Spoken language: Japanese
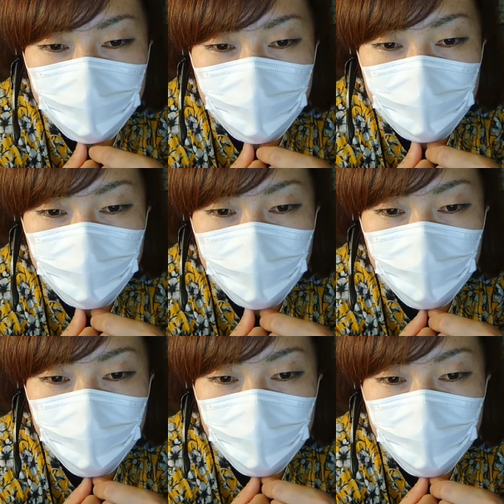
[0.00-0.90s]
1枚
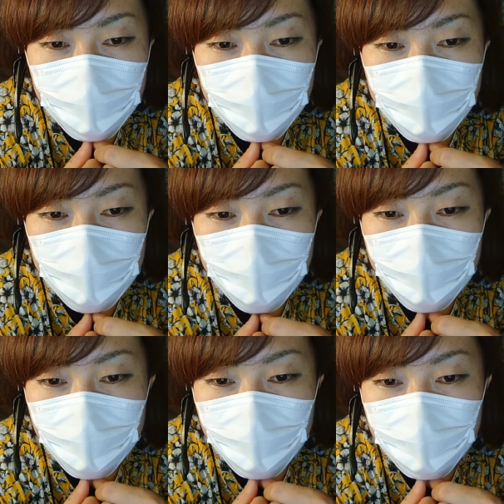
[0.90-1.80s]
目より5枚目
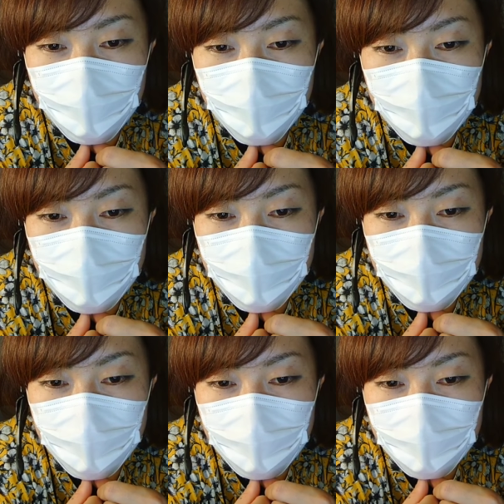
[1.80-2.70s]
がとっても上手
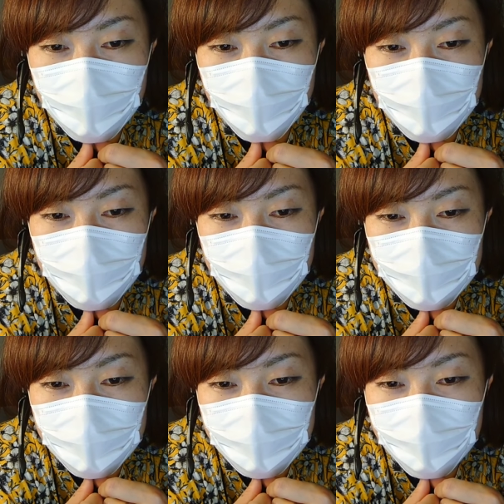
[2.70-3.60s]
に縫えました。じ
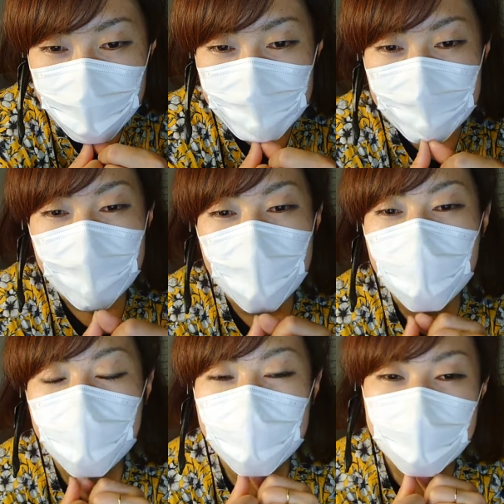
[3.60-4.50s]
かじさん、あ、
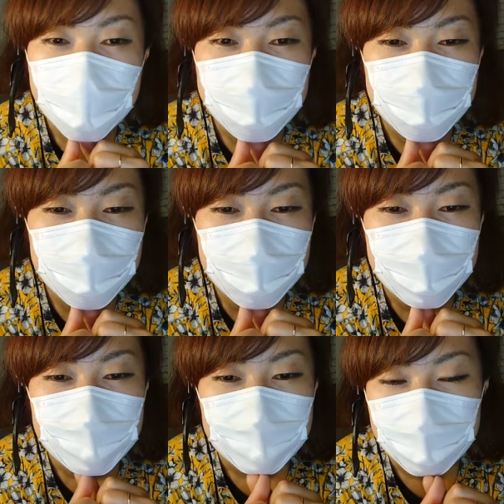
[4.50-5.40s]
わかる。
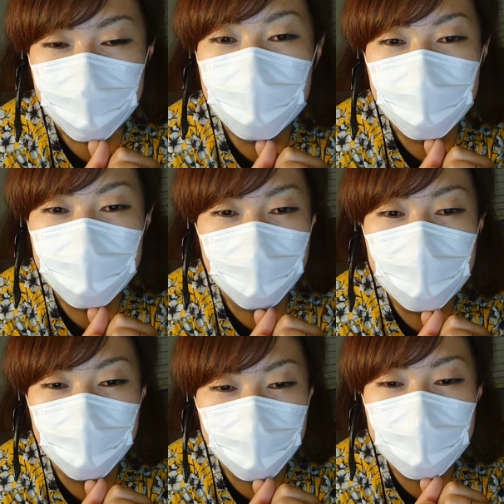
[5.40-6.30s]
上手になっ
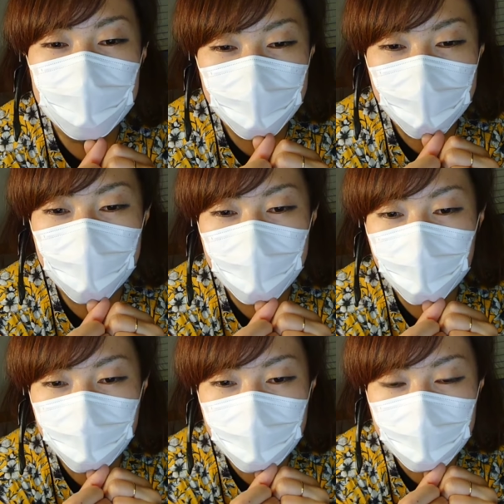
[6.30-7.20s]
てくんだよ、やっ
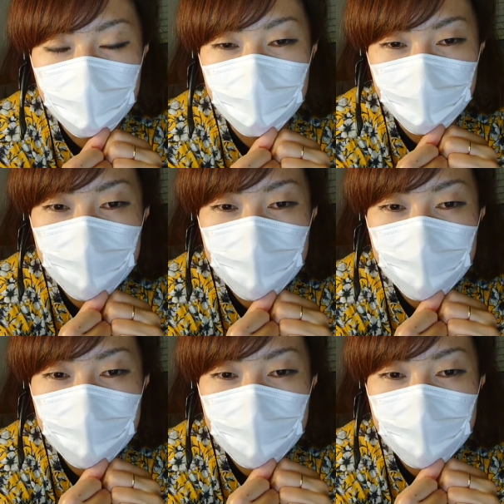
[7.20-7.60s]
ぱり。